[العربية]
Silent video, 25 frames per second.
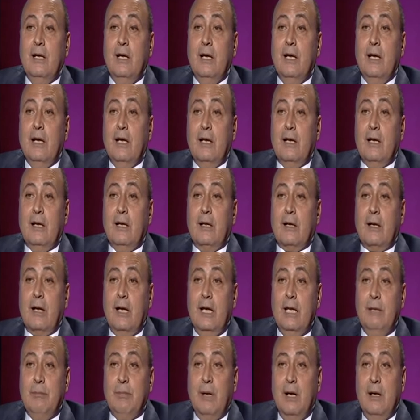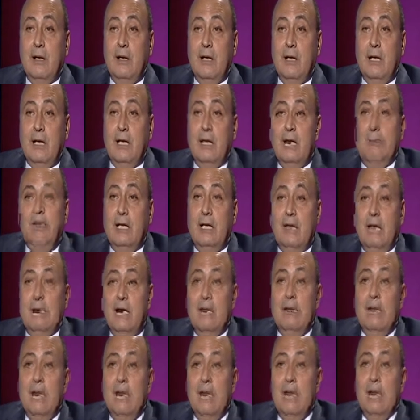الرهيبه اللي
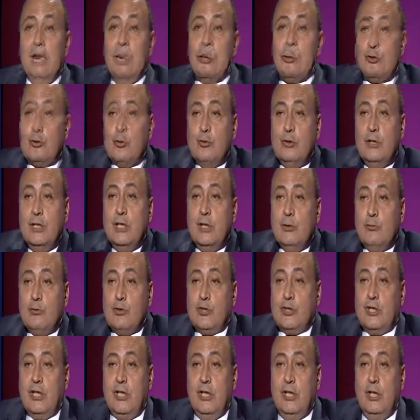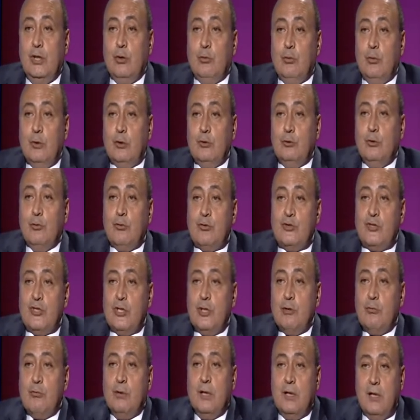بين السني والشيعي والدرزي
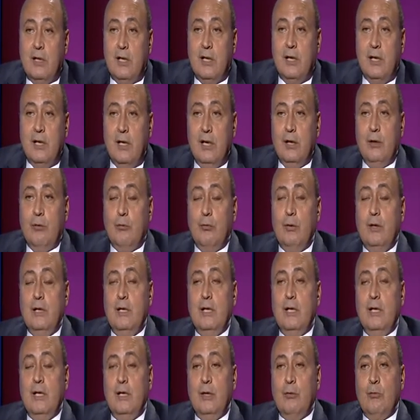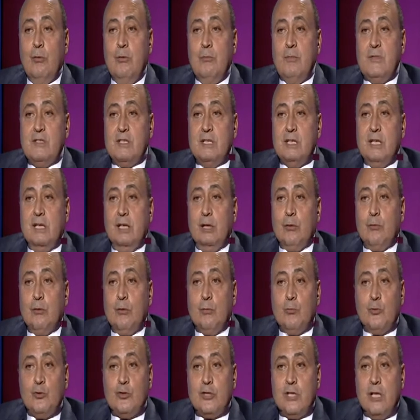والمسيحي
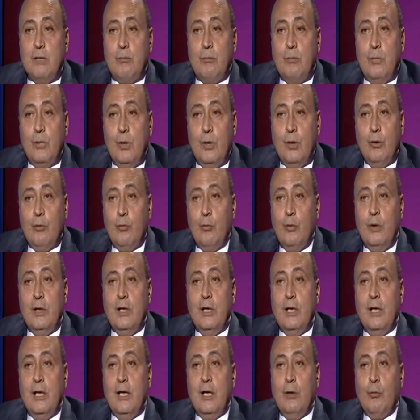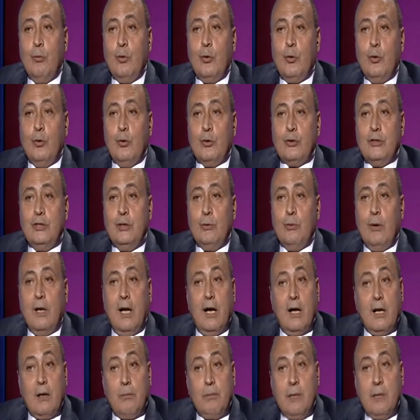والمسلم والكردي
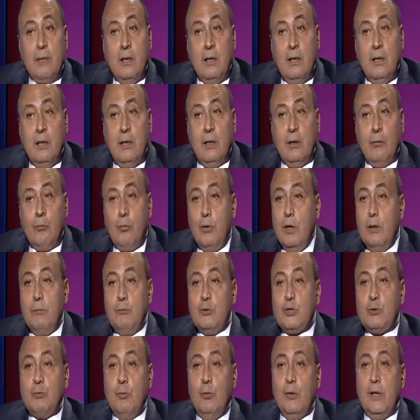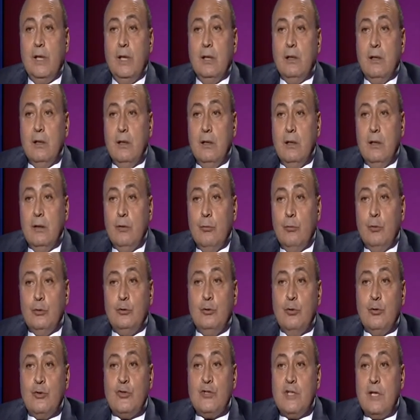والعربي مش ممكن
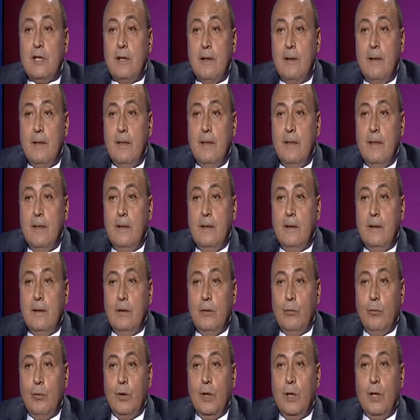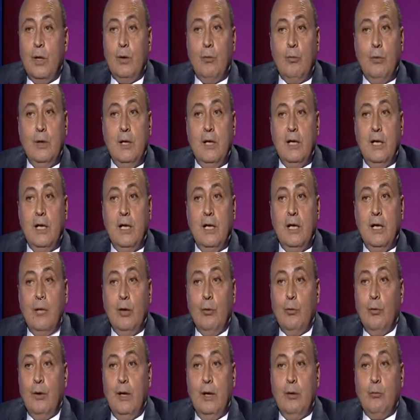والدرزي وال
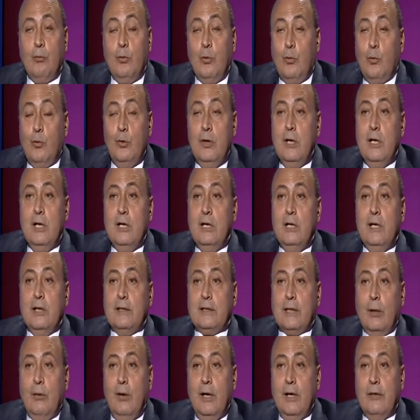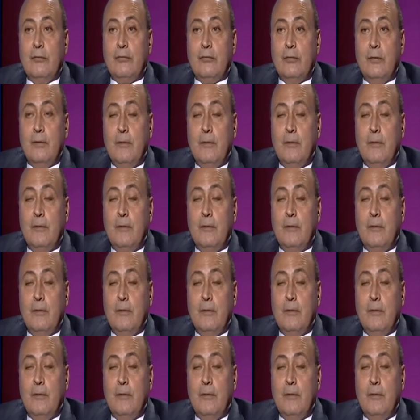وكل الطوائف يعني